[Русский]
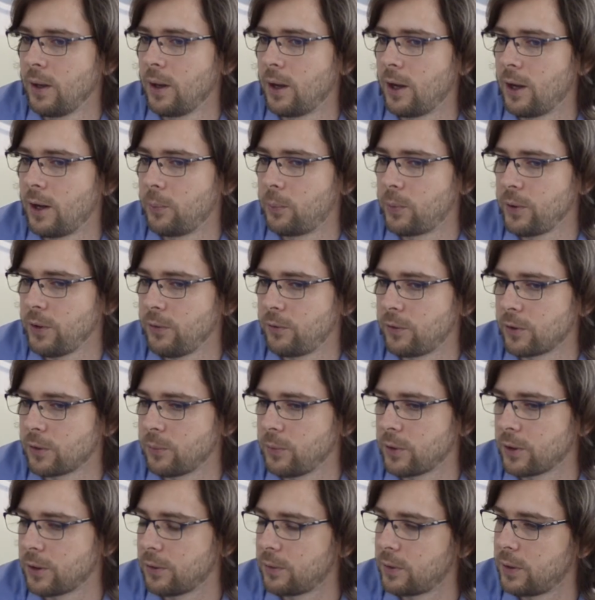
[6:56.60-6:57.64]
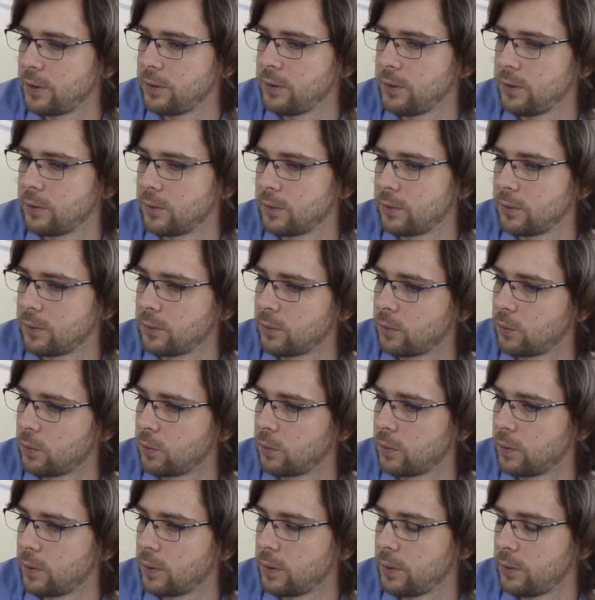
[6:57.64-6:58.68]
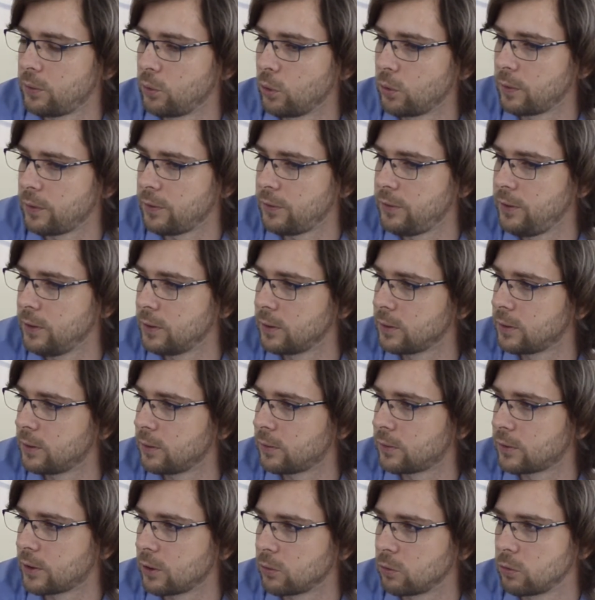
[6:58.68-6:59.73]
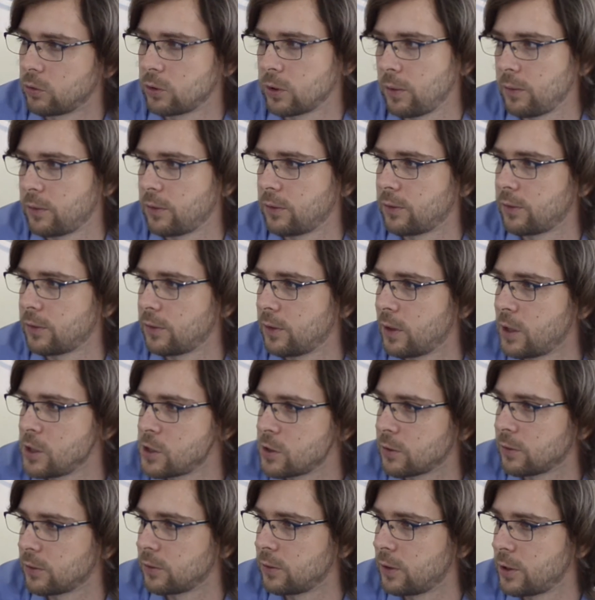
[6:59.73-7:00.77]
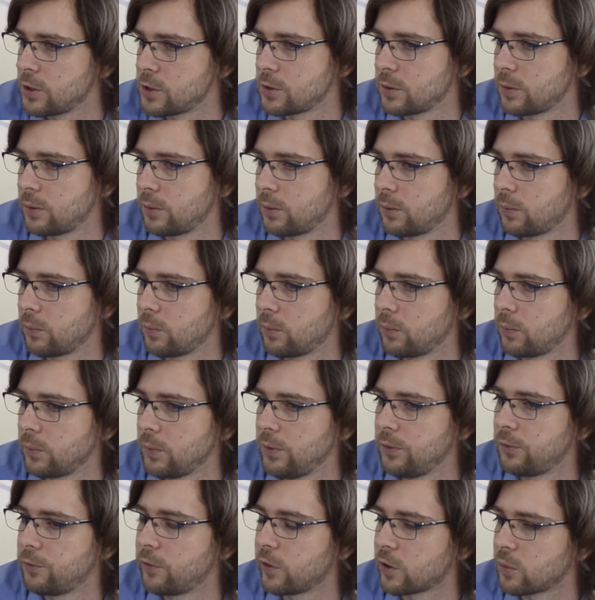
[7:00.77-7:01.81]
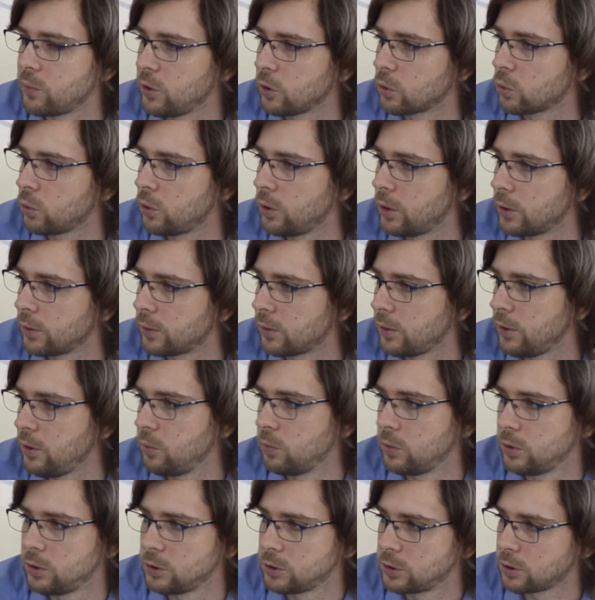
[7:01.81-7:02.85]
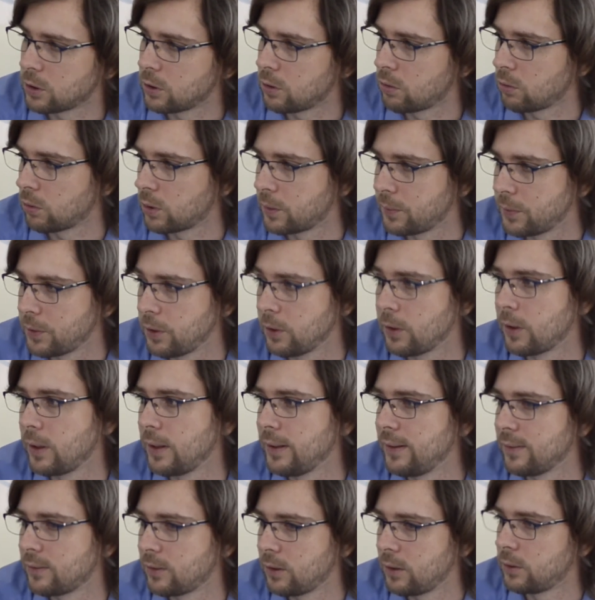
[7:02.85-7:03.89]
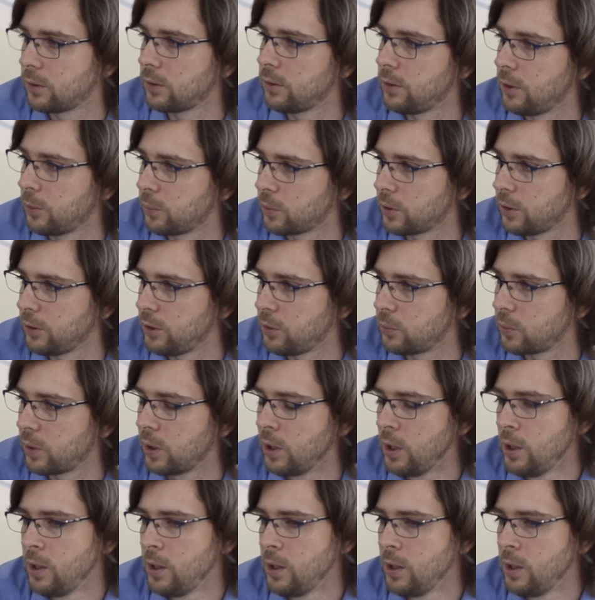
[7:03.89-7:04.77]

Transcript: А при формировании нового, новой сделки сразу ставится задача. Задача информирует и менеджеры, и руководители, если это необходимо,